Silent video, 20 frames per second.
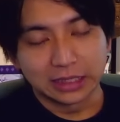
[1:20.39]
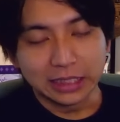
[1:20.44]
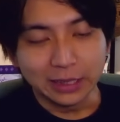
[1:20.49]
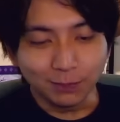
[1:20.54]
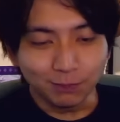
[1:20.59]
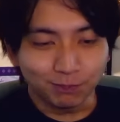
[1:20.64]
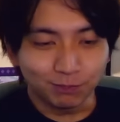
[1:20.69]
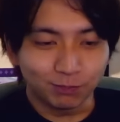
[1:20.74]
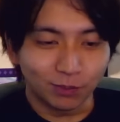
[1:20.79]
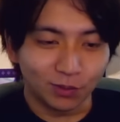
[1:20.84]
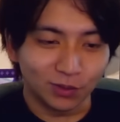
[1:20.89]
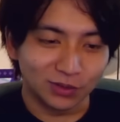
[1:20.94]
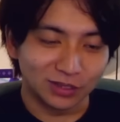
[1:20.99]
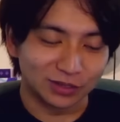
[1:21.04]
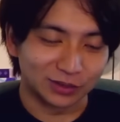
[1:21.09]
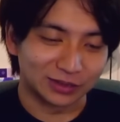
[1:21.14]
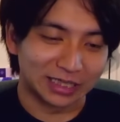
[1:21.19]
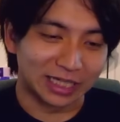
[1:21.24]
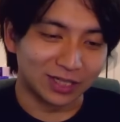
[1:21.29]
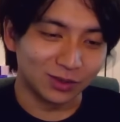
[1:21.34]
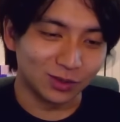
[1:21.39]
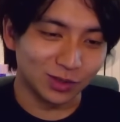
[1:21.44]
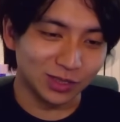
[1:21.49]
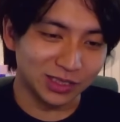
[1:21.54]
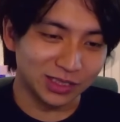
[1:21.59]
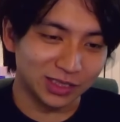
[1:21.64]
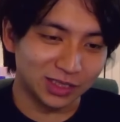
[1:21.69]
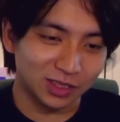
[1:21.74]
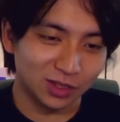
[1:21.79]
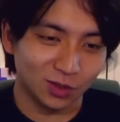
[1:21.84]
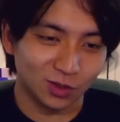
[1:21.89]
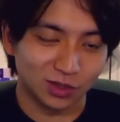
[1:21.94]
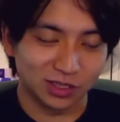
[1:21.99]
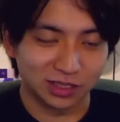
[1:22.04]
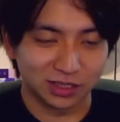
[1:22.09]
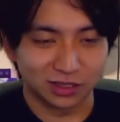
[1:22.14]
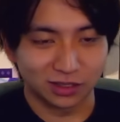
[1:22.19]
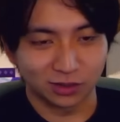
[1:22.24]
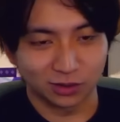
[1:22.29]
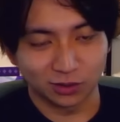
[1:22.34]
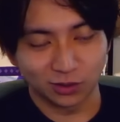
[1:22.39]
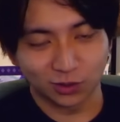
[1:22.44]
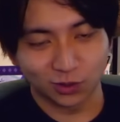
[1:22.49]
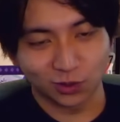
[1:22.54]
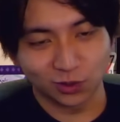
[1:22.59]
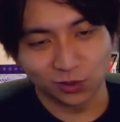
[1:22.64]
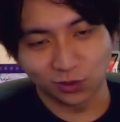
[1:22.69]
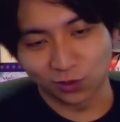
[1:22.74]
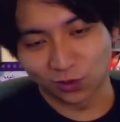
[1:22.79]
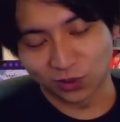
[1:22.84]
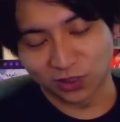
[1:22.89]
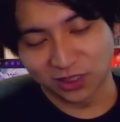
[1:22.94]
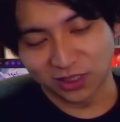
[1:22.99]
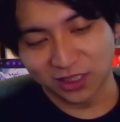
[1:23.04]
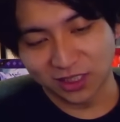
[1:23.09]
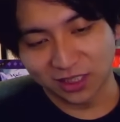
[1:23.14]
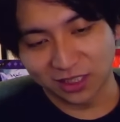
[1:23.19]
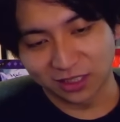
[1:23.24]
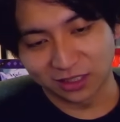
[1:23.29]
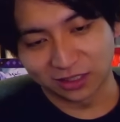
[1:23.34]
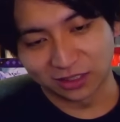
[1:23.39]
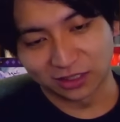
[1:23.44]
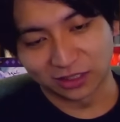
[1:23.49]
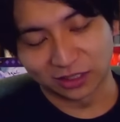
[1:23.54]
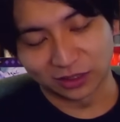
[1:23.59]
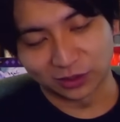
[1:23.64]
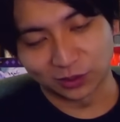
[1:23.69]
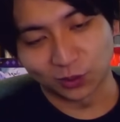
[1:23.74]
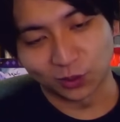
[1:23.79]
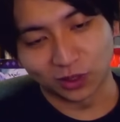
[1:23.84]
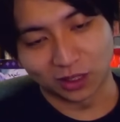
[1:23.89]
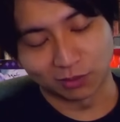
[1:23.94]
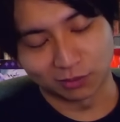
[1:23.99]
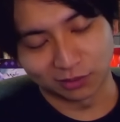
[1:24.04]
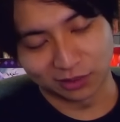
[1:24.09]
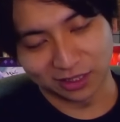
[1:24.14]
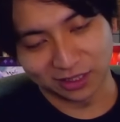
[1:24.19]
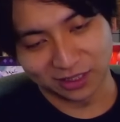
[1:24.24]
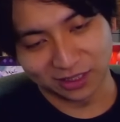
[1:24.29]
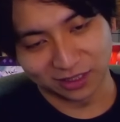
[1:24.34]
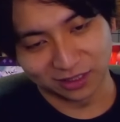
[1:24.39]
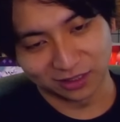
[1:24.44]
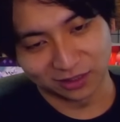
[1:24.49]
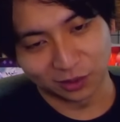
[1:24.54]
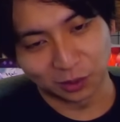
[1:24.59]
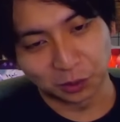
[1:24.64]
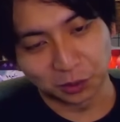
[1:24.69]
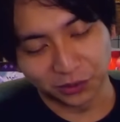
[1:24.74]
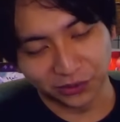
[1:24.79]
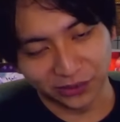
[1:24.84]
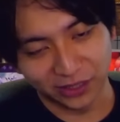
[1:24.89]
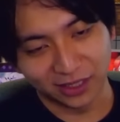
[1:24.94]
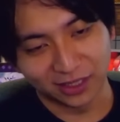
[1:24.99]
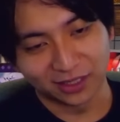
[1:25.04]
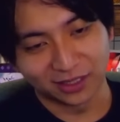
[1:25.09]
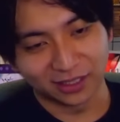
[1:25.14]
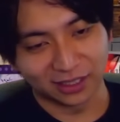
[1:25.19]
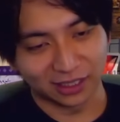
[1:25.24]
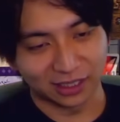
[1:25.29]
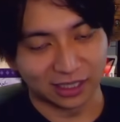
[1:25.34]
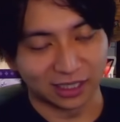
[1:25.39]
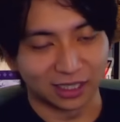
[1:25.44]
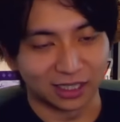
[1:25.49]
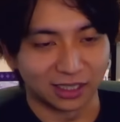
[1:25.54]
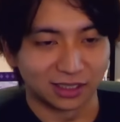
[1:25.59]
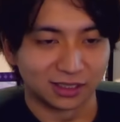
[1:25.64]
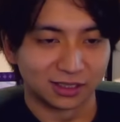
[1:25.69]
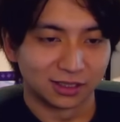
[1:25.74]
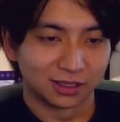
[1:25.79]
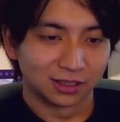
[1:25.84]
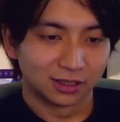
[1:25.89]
一方でその楽しそうにする努力をしてないっていうのはそうかも確かにと思ったなんか